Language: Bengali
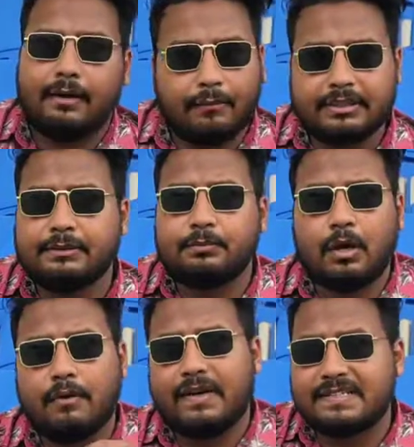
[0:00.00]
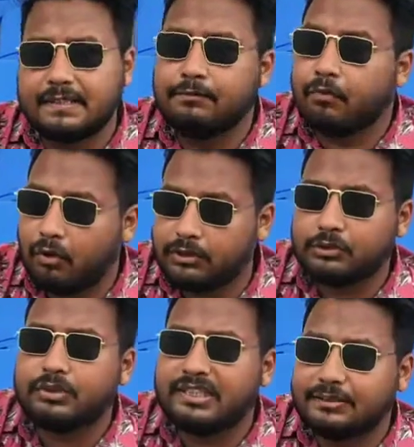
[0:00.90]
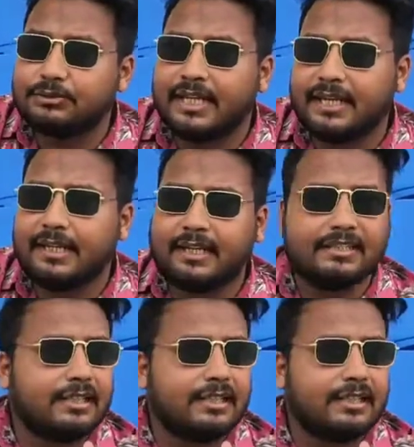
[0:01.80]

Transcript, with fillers: আমাদের ভার্সিটির ফল যদি কিছু থেকে থাকে